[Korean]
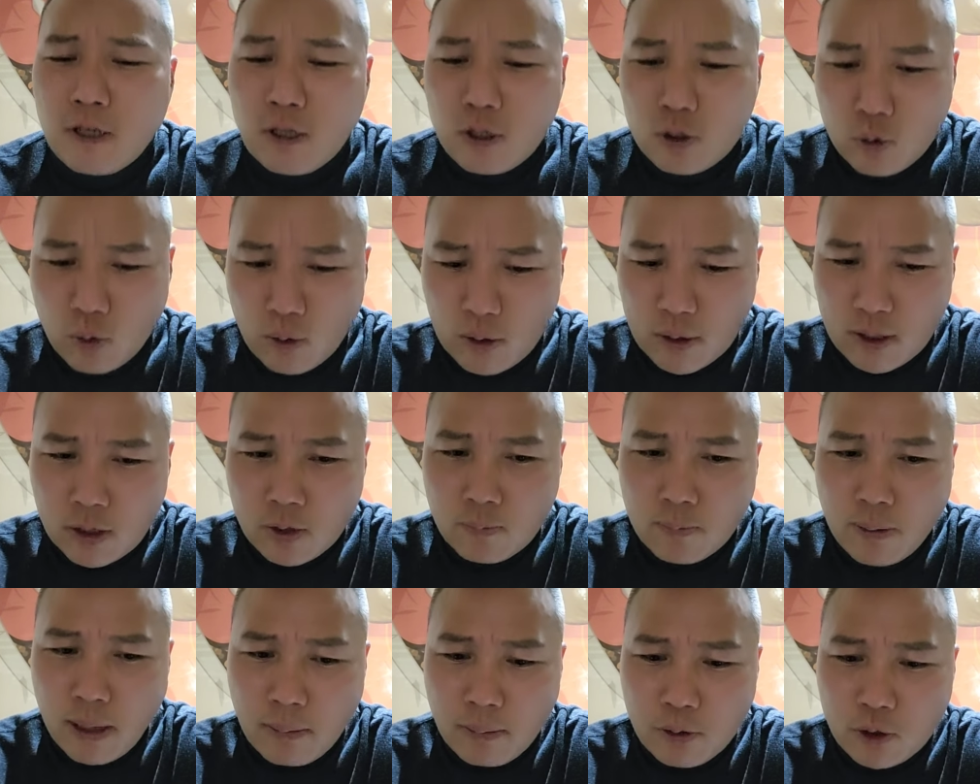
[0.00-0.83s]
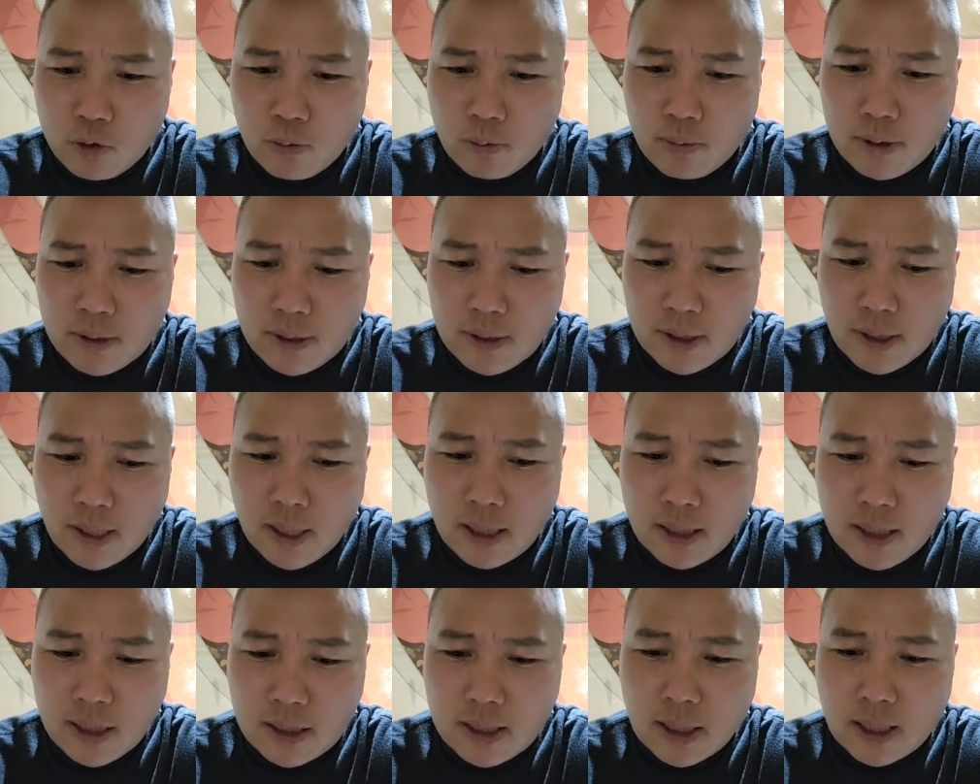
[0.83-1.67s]
소님 그래도 밥을 좀
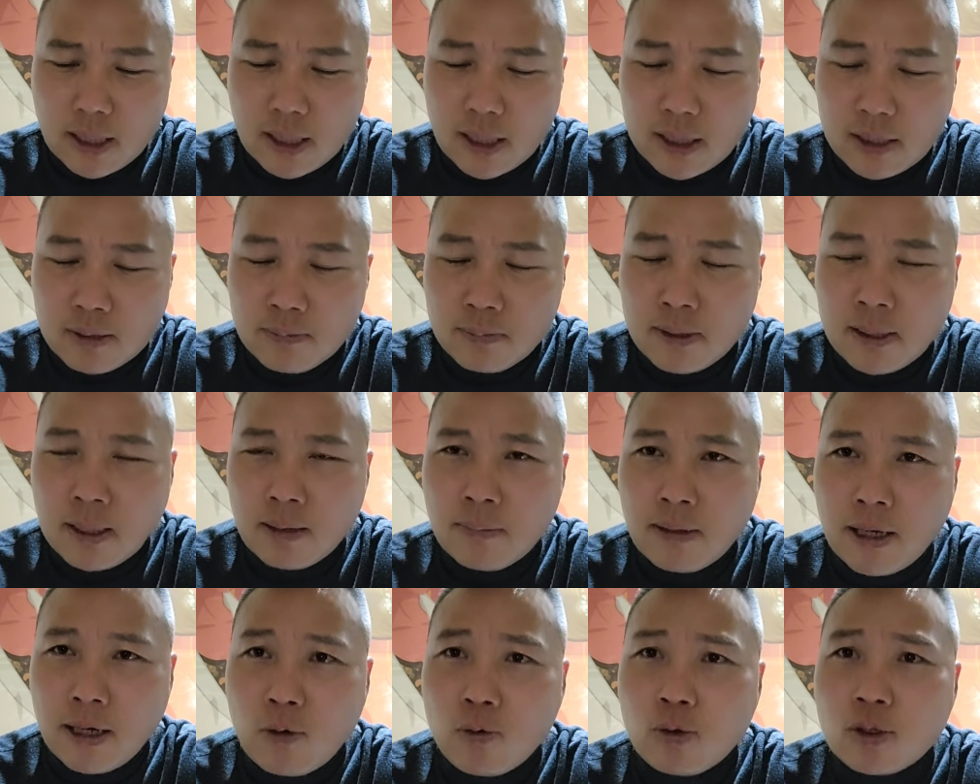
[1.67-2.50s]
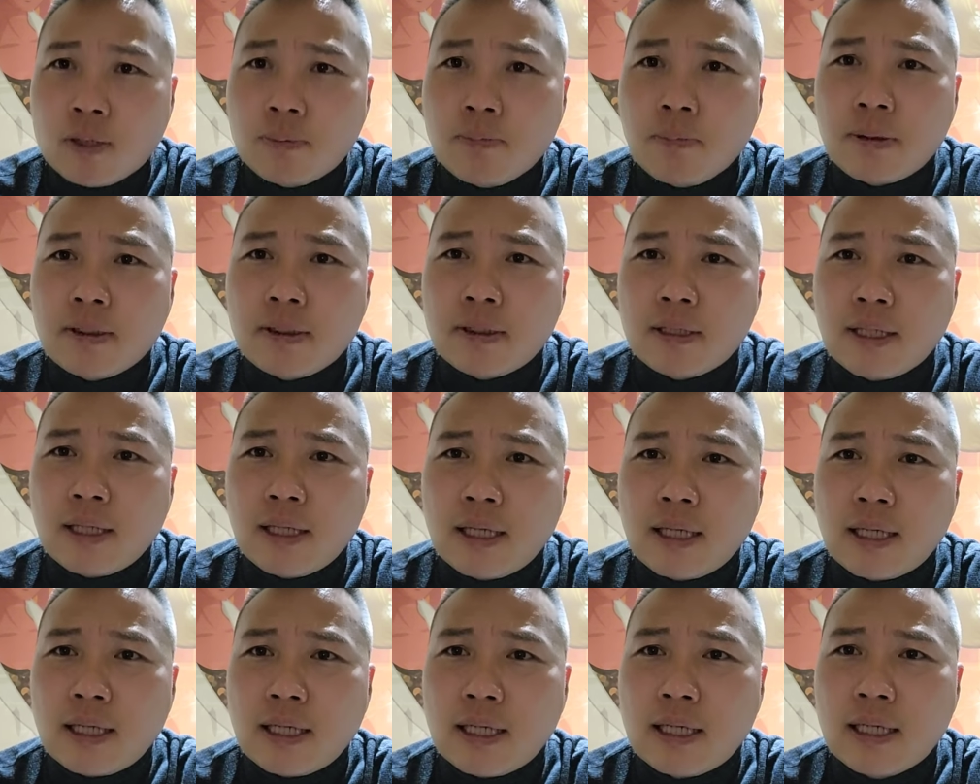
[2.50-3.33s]
드셔야 되지 않겠습니까? 말하고
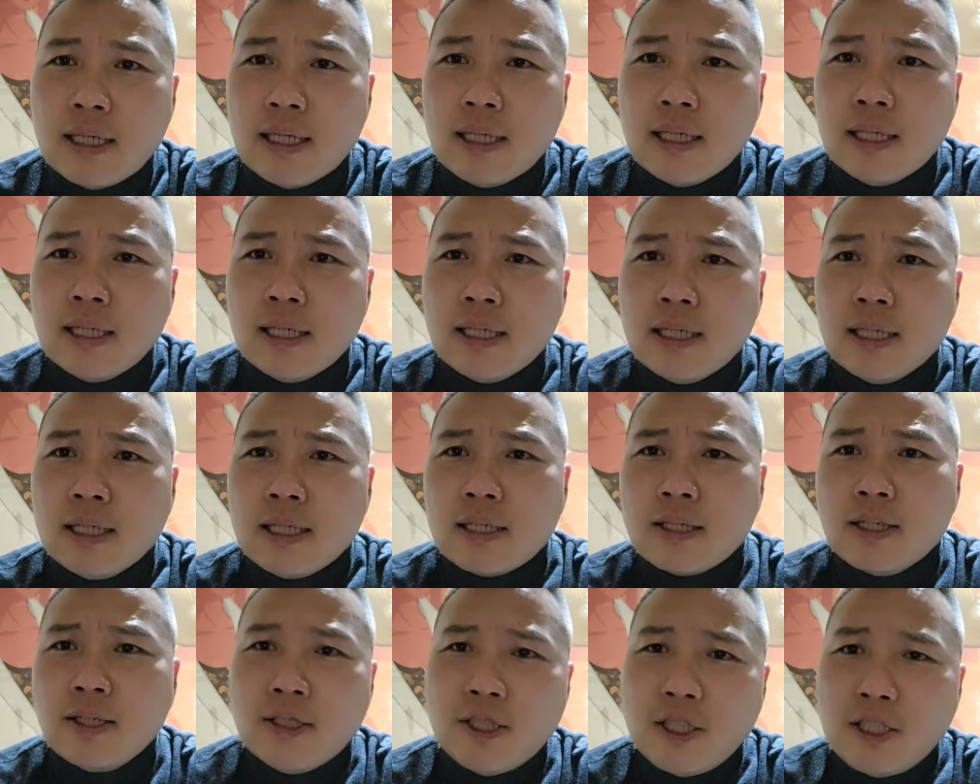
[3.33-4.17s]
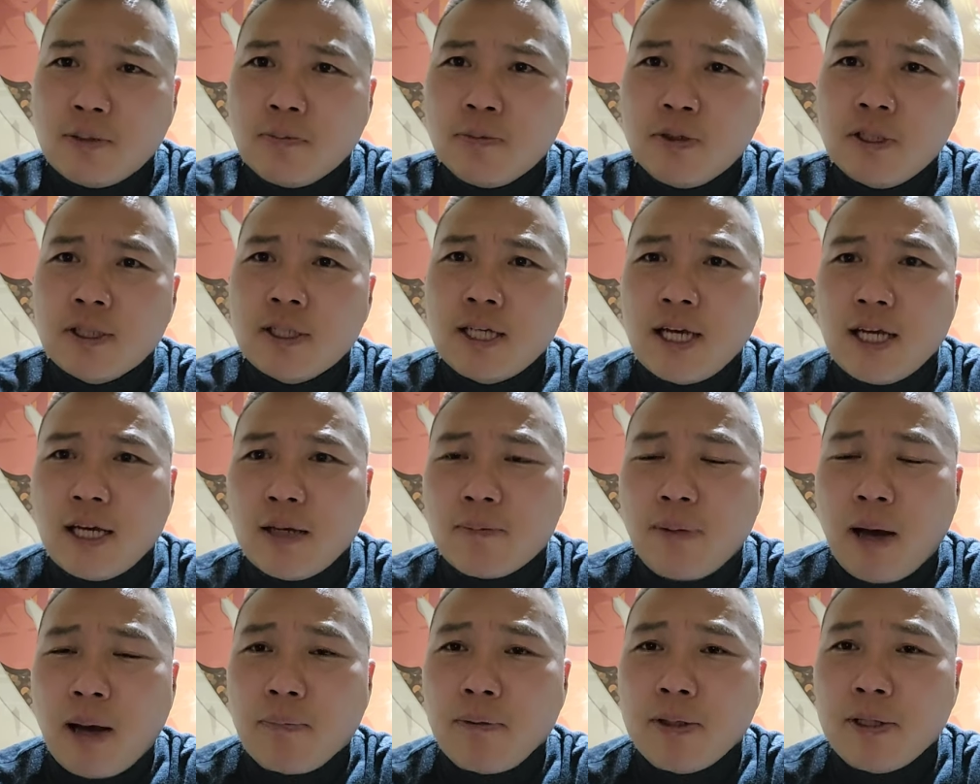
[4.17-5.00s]
싶었는데 그 심정에
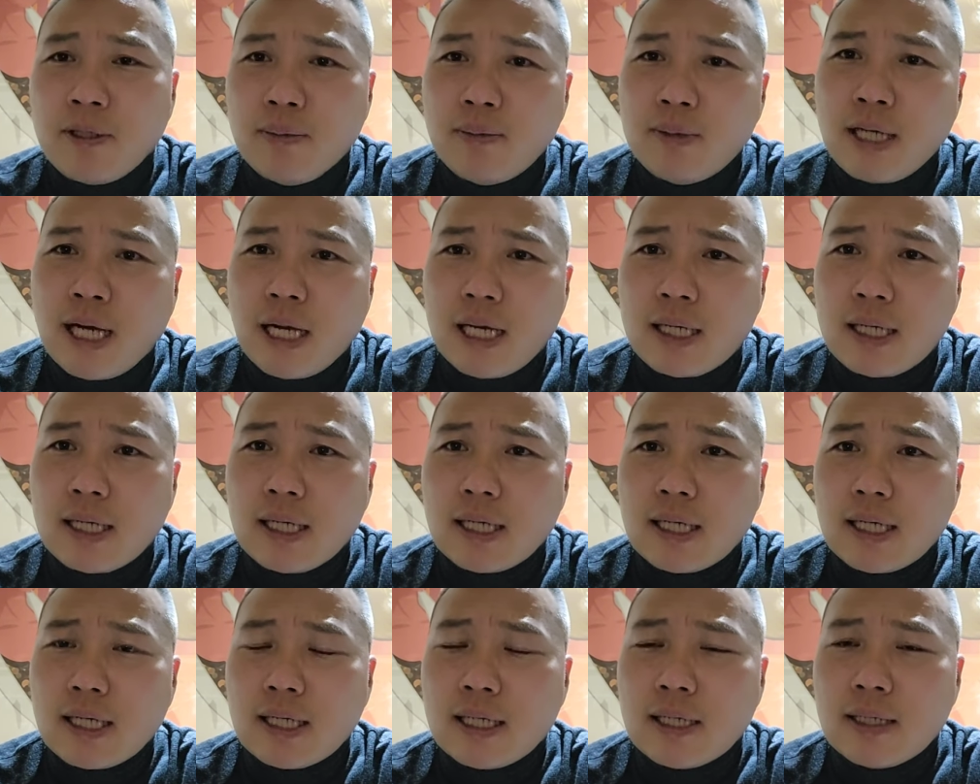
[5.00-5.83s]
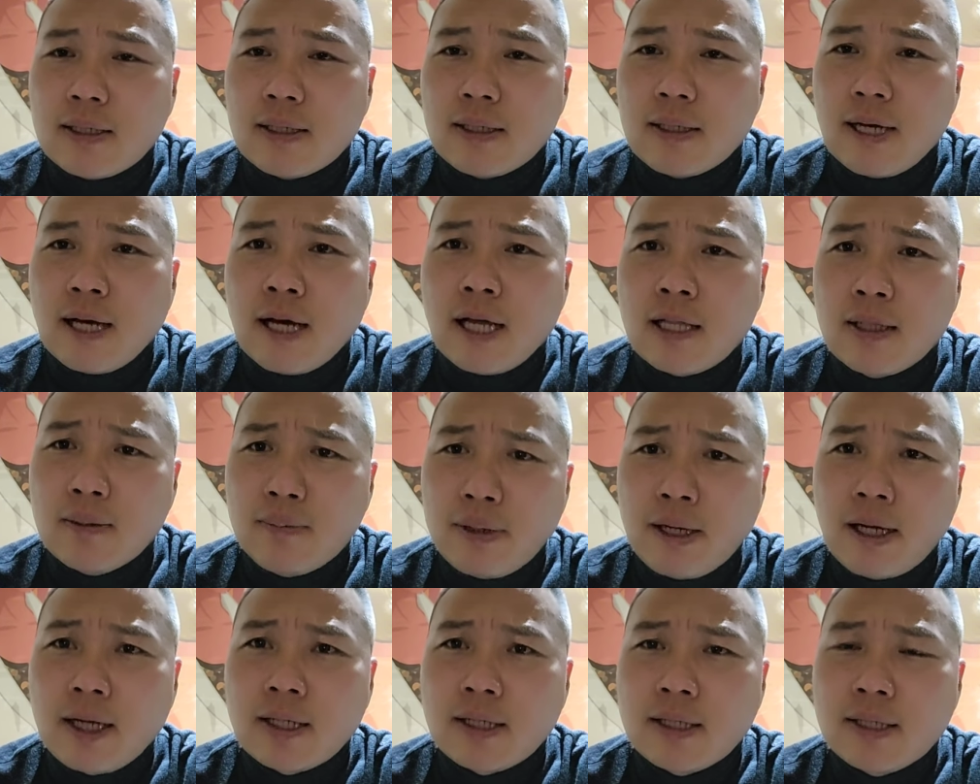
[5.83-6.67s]
밥이 넘어갈까? 안
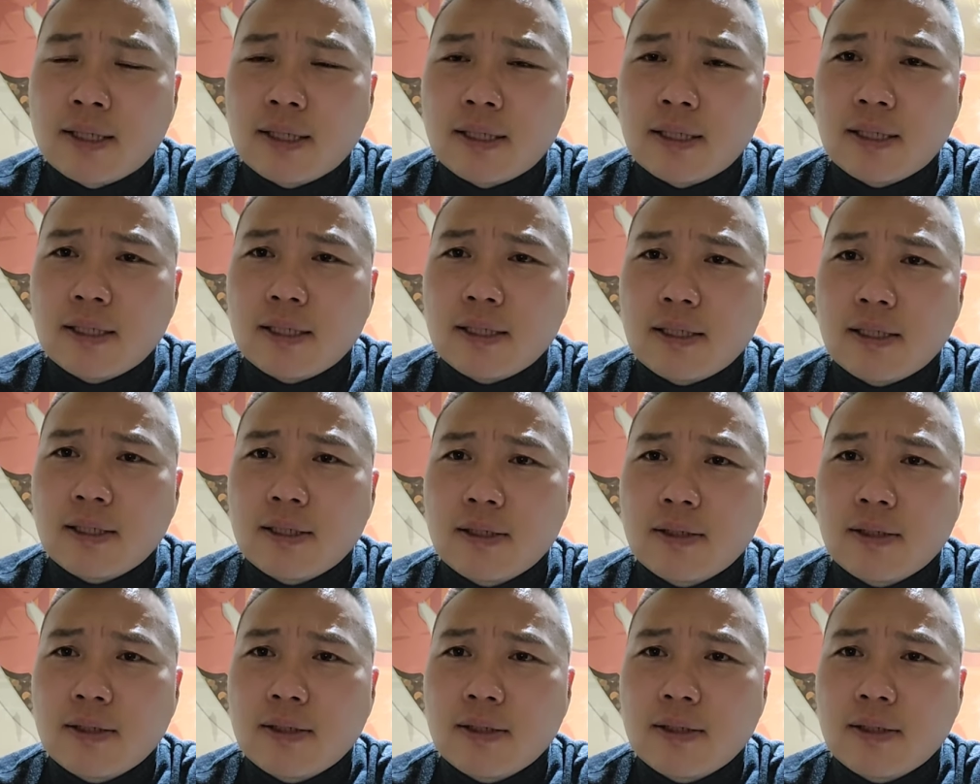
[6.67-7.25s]
넘어가겠지.